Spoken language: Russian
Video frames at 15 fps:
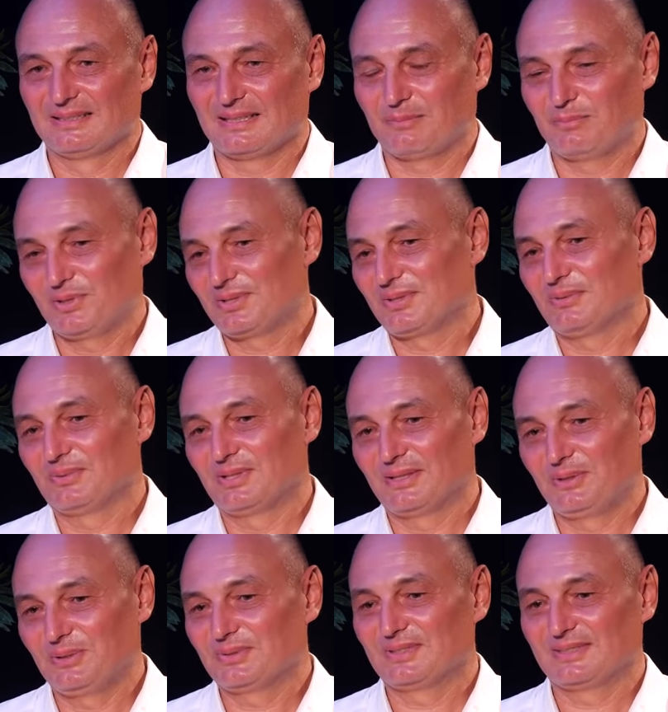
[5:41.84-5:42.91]
Обычно
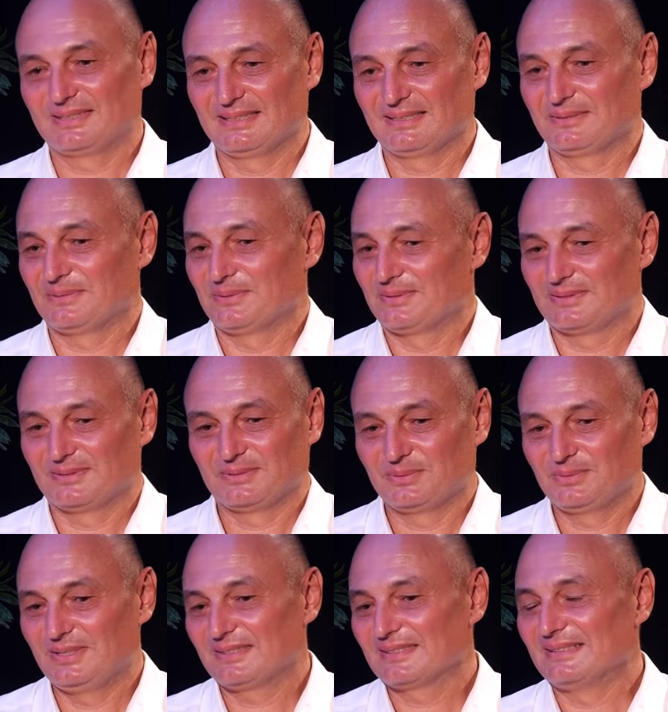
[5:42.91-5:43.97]
удается где-то вот,
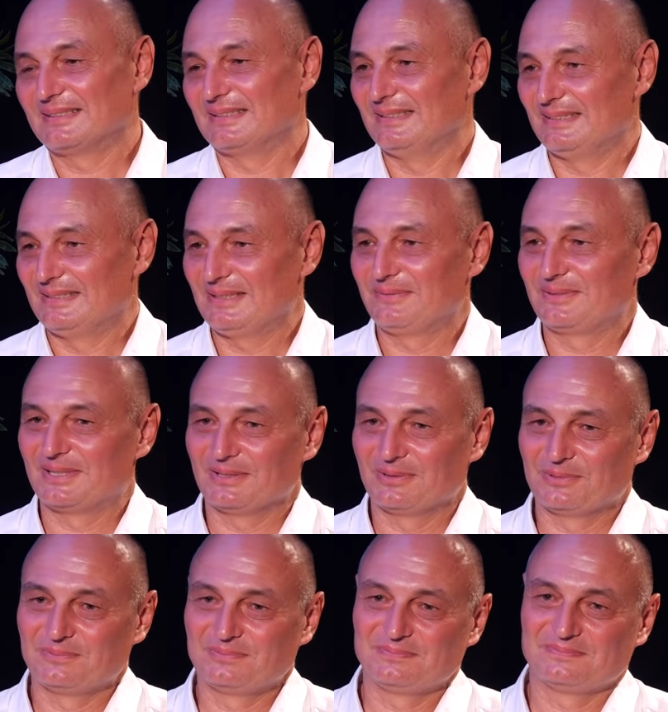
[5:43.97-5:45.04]
ну, несколько недель в
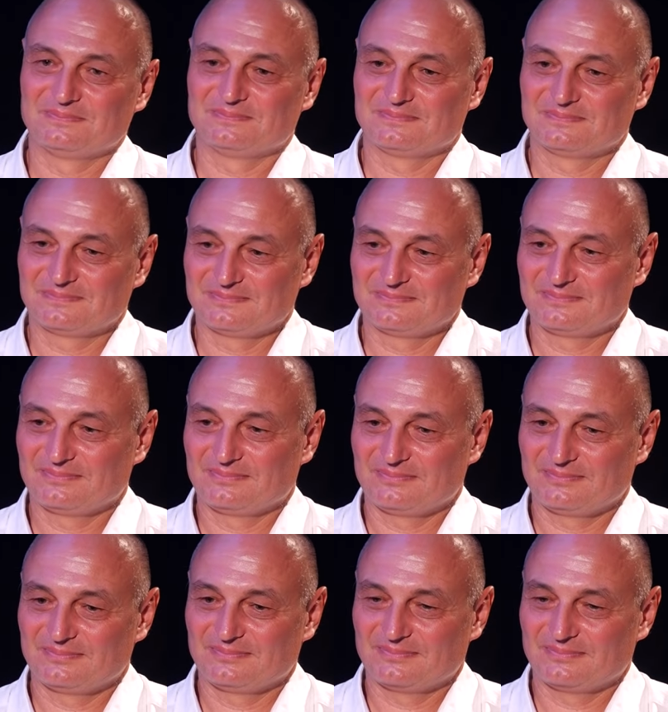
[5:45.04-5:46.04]
году mm.